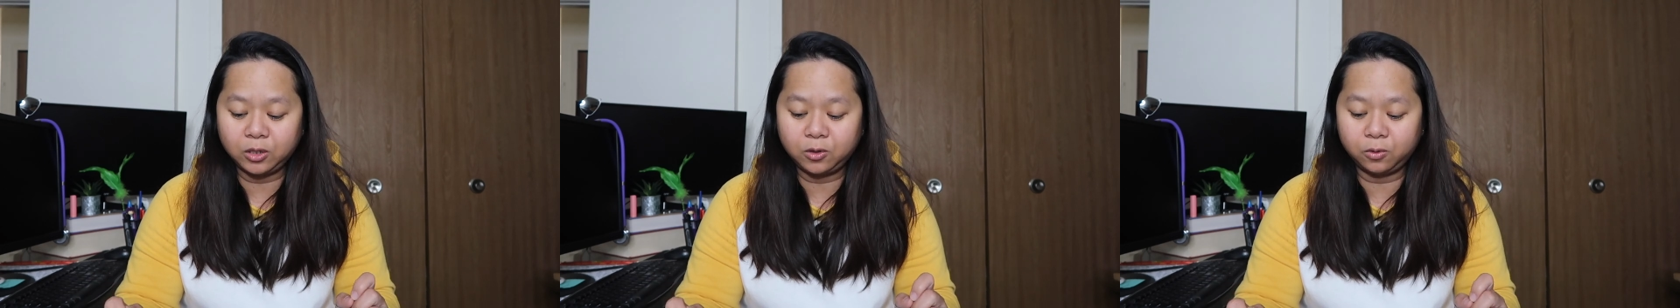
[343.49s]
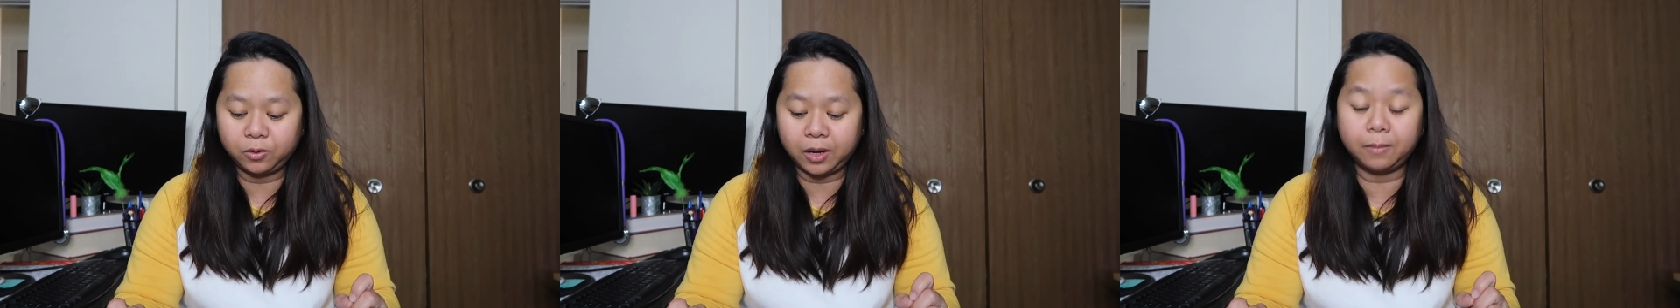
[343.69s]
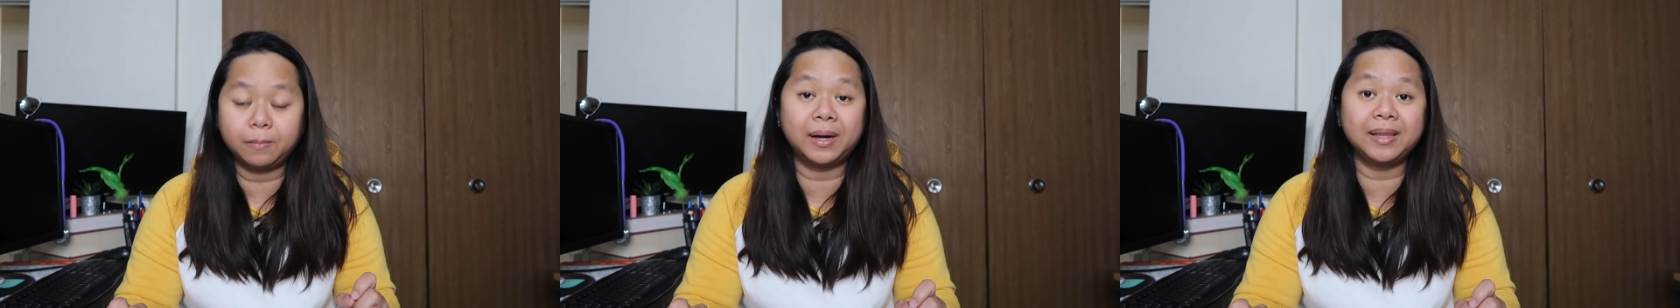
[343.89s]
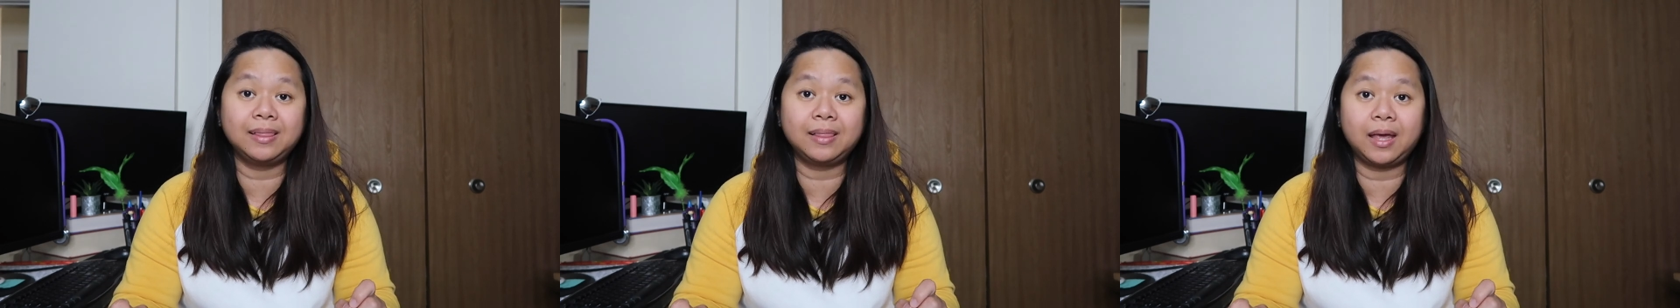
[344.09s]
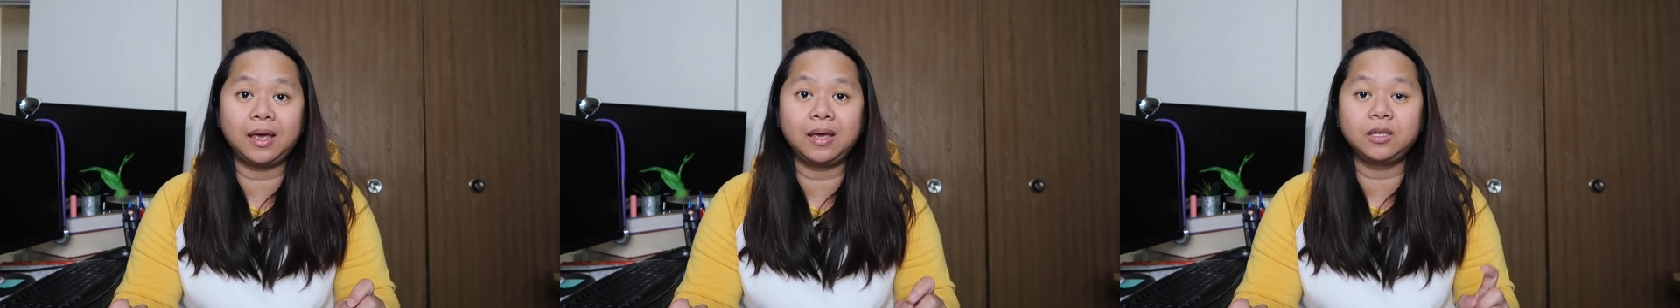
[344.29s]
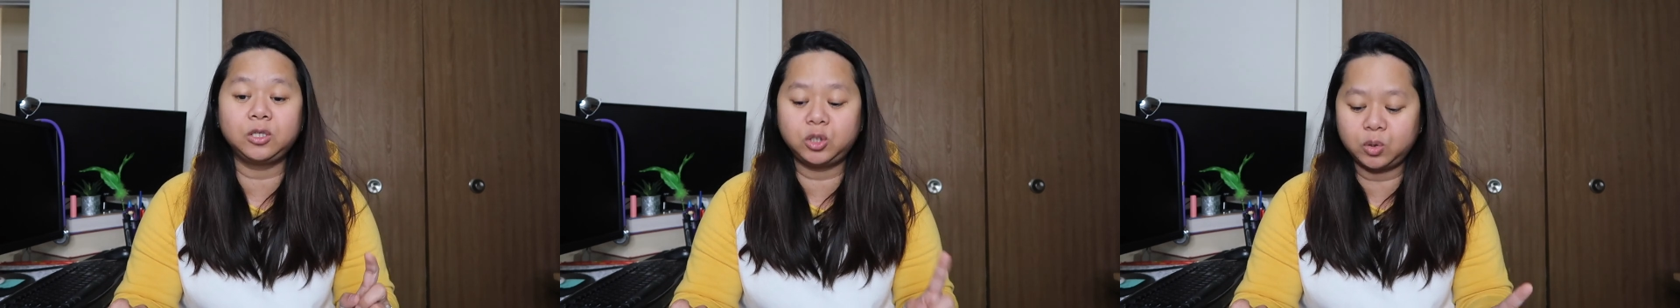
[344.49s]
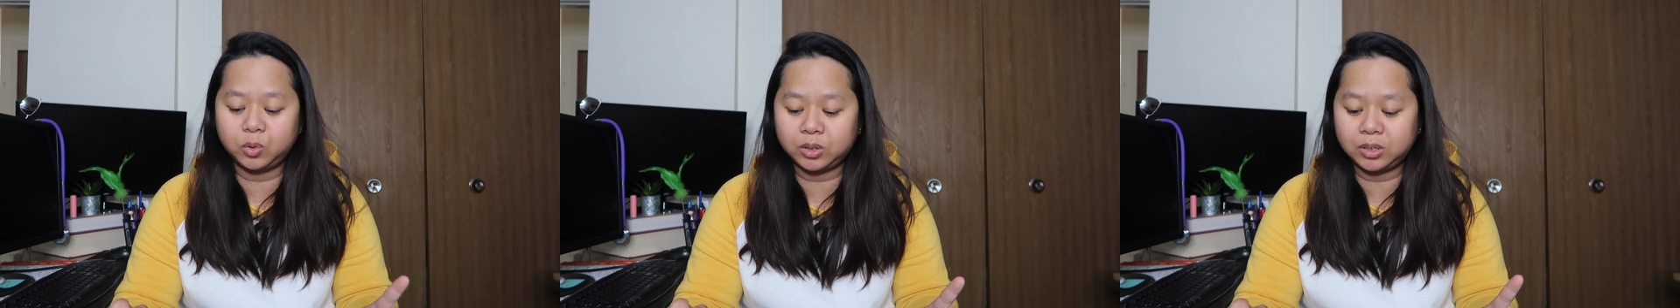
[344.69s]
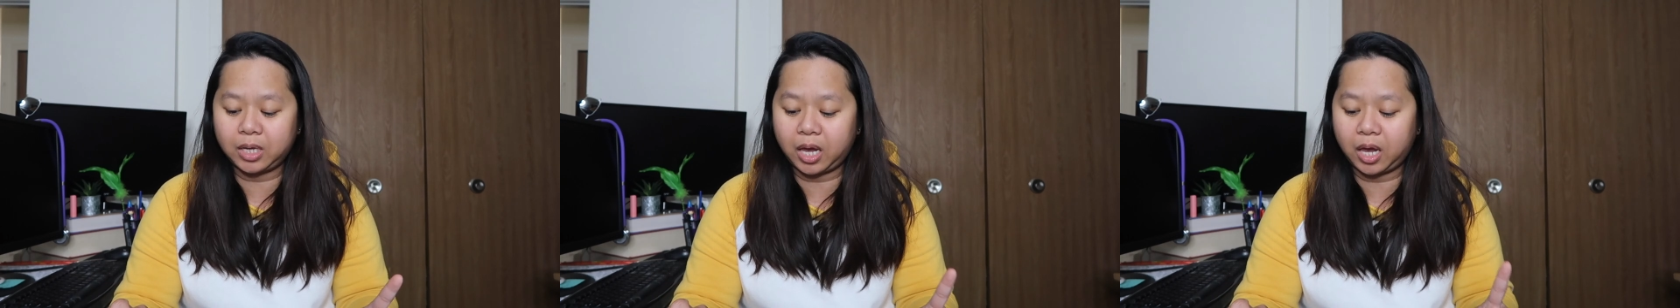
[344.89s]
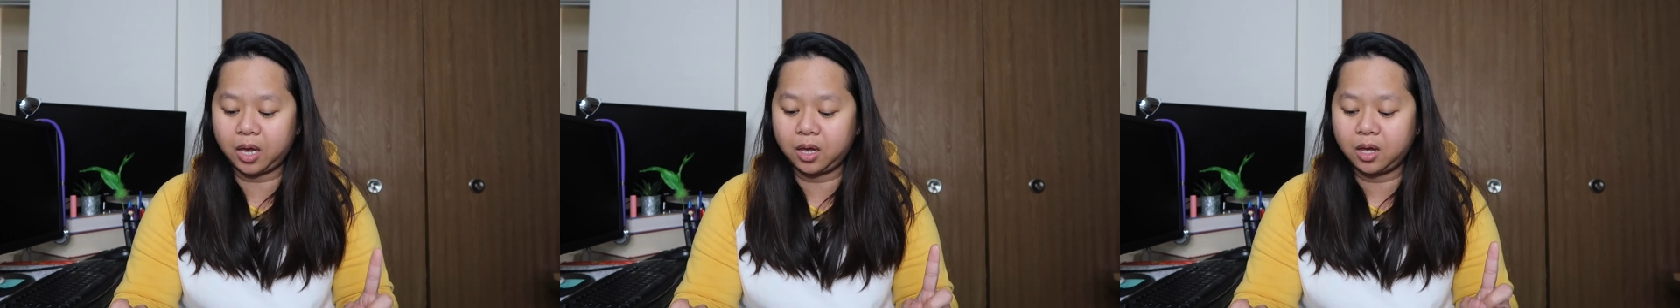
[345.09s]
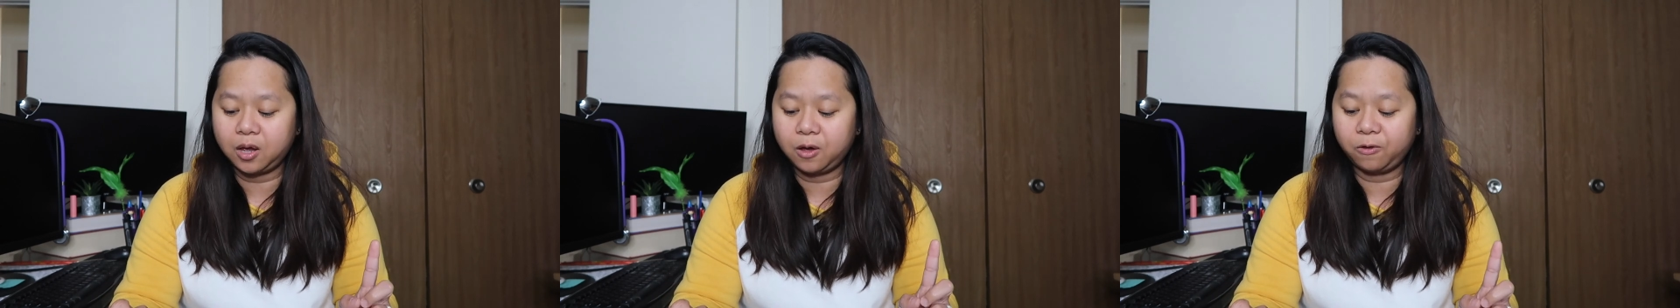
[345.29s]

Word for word: during Monday, Tuesday,